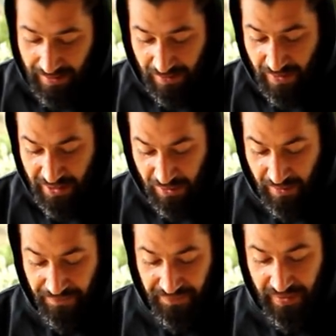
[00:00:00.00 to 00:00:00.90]

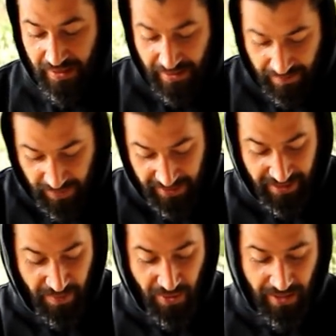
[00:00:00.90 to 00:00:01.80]
Questo per
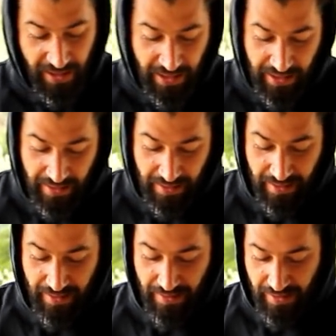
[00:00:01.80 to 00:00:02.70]
esempio è il,
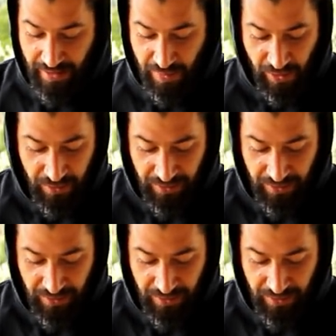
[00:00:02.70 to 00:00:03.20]
è il blocco